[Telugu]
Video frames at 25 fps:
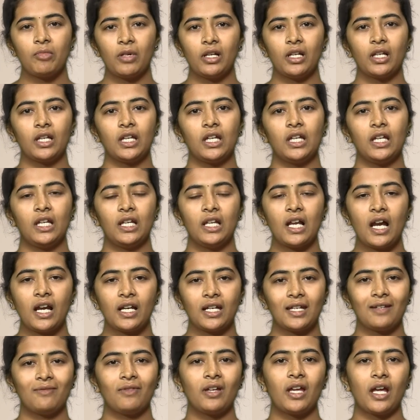మనకి
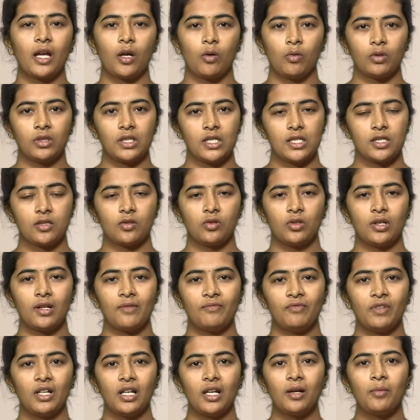ఇలాంటివి ఎక్కువ
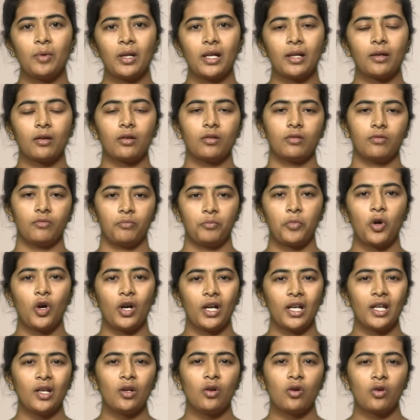తీసుకోవడం వల్ల మన
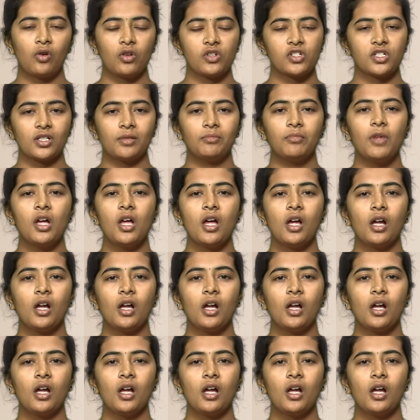బాడీలో కొంచెం